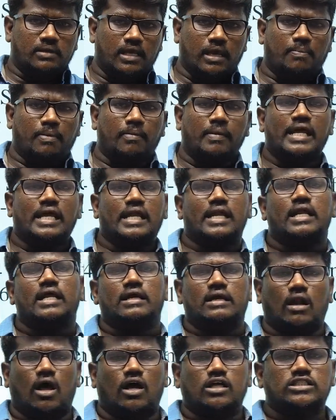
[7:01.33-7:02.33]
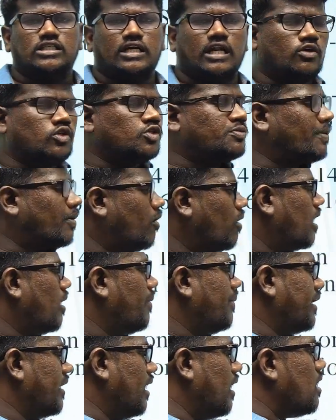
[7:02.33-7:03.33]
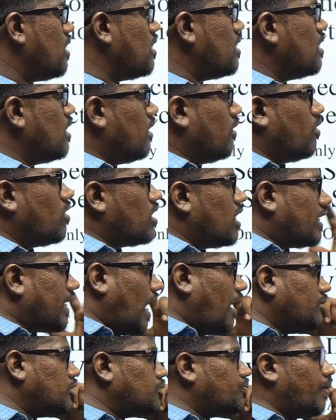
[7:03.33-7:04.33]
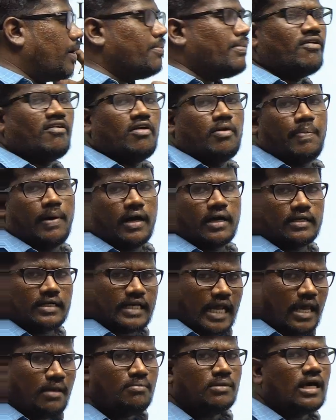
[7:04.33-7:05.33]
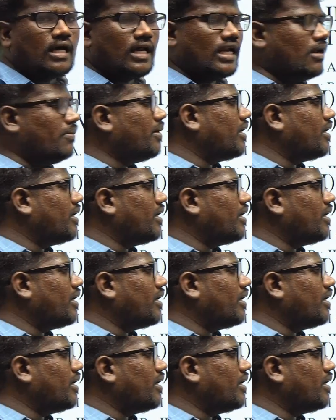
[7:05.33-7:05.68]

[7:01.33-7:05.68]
எப்பவுமே என்ன லாஜிக்கில் யூஸ் பண்ணுவாங்க அப்படின்னா உங்களை டைம் ஸ்பெண்ட் பண்ண வைப்பாங்க டைம் தான் அங்கே லிமிட்